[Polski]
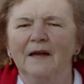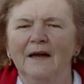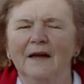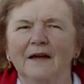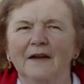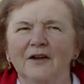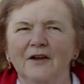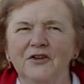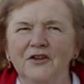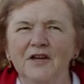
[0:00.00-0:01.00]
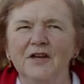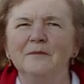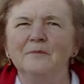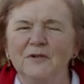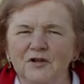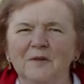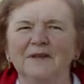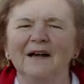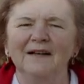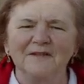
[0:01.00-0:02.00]
E, I myśmy
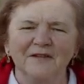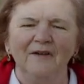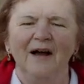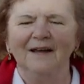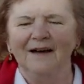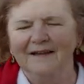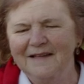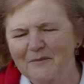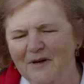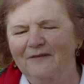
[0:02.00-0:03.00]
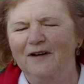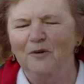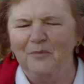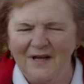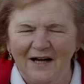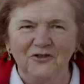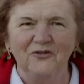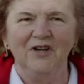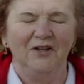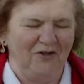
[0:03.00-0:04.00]
tak nazywali Adam, Ewa, no bo jak to
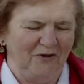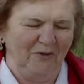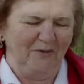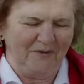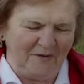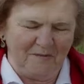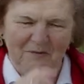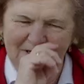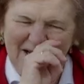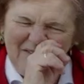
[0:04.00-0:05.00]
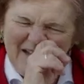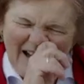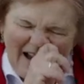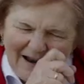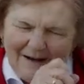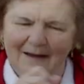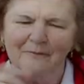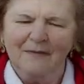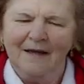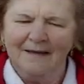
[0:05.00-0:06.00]
dzieci to, to zmyślały. Ale
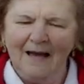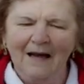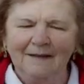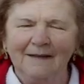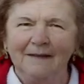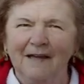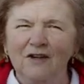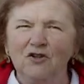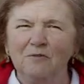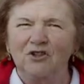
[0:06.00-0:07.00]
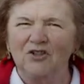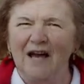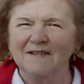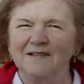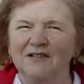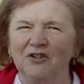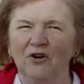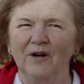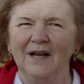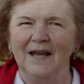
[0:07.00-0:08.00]
jak nadeszły czasy
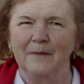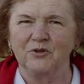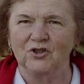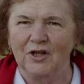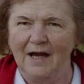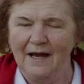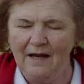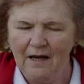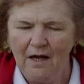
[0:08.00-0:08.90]
trochę lepsze,